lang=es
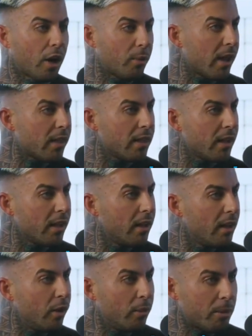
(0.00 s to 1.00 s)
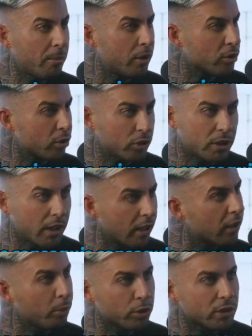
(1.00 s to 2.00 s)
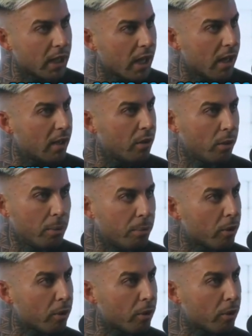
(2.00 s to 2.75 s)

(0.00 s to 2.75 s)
Lo que voy a hacer, lo primero es conseguir, como sea,